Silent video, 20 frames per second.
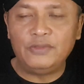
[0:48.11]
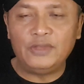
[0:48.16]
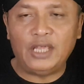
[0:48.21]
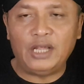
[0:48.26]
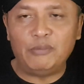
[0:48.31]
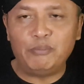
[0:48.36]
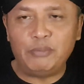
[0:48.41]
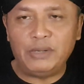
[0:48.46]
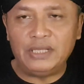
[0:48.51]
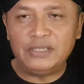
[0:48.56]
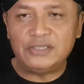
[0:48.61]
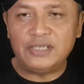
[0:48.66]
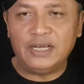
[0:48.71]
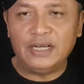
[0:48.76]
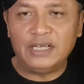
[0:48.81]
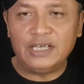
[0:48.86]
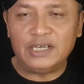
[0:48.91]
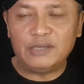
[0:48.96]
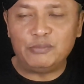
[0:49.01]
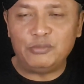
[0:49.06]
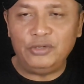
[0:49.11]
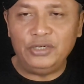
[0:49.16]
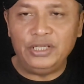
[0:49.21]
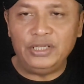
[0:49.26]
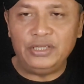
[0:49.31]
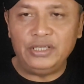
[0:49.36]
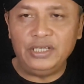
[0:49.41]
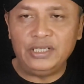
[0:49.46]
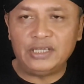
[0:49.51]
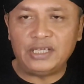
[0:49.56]
tanpa jangkar
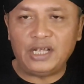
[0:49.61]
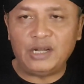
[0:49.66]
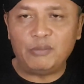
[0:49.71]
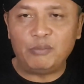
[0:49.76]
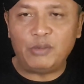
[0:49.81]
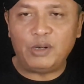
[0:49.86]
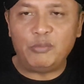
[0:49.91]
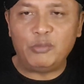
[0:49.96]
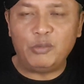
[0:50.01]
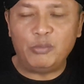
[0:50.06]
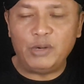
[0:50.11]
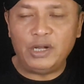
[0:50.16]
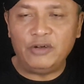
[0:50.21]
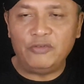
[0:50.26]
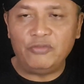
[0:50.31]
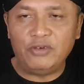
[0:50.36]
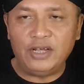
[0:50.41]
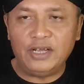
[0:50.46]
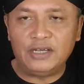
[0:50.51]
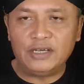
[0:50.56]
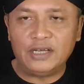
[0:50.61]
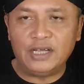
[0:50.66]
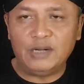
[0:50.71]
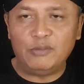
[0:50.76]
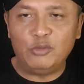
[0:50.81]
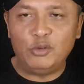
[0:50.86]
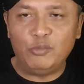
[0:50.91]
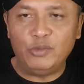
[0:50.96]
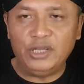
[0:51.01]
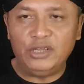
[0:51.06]
politik tanpa memanfaatkan
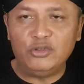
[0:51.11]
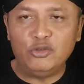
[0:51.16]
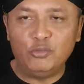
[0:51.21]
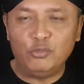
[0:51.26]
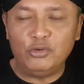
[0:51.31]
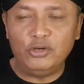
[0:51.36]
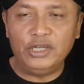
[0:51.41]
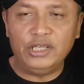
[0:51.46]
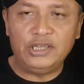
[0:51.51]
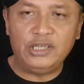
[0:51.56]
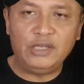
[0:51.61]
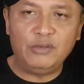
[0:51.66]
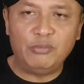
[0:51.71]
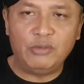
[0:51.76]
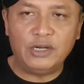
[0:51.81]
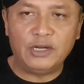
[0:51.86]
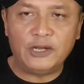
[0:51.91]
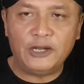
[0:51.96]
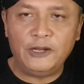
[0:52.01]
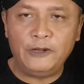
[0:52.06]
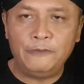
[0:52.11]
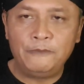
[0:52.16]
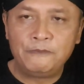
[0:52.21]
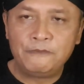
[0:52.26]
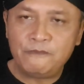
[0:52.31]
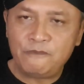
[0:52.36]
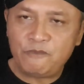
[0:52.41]
momentum politik maka